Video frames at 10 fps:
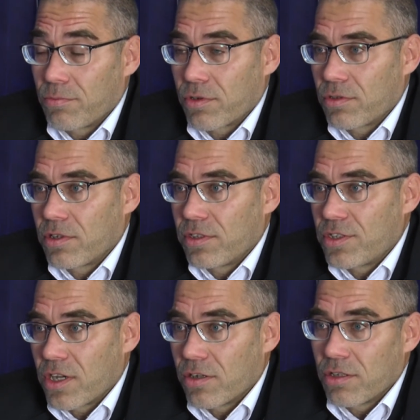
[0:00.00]
do portu
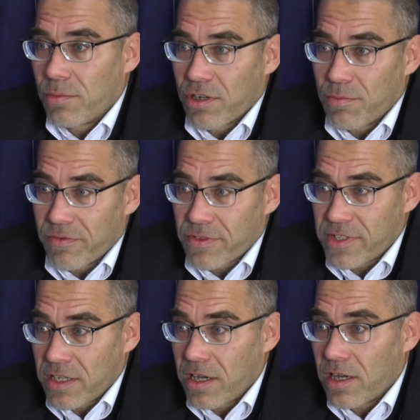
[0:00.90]
lotniczego, dobrego
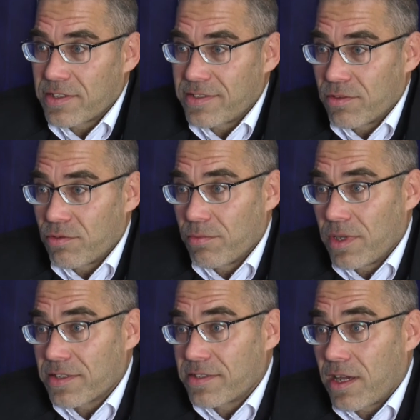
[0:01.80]
powiązania z centrum
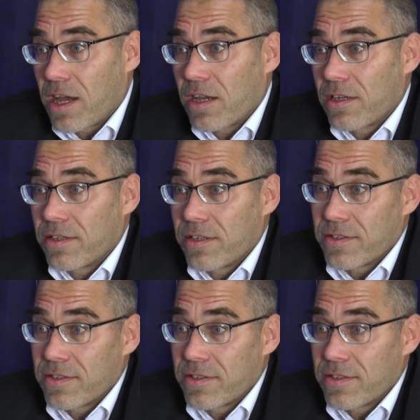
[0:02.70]
miasta,